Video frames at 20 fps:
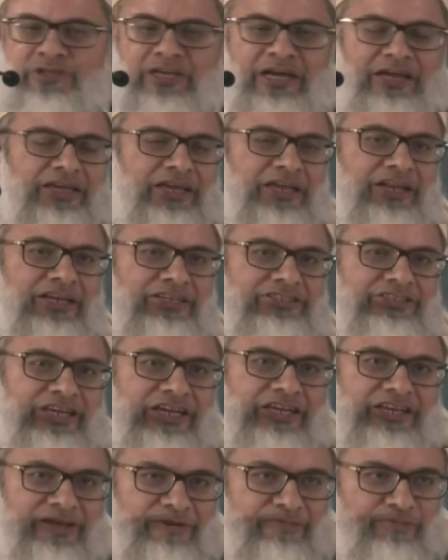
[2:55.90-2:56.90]
क्या कहना
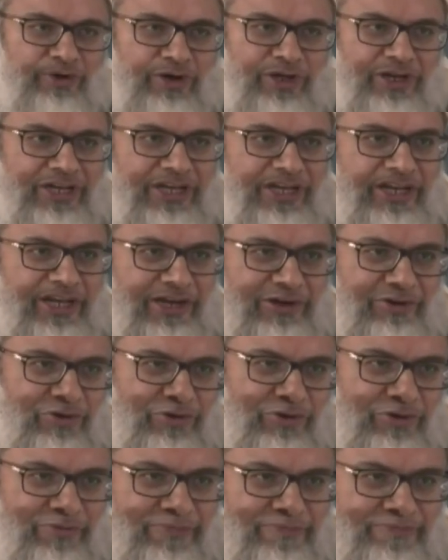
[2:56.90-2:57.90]
चाहिए मुकन्ना
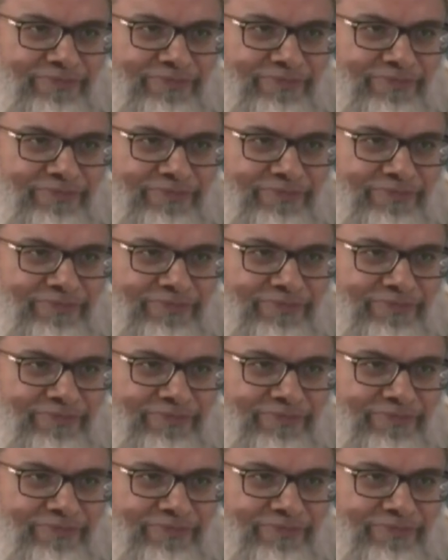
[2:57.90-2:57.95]
को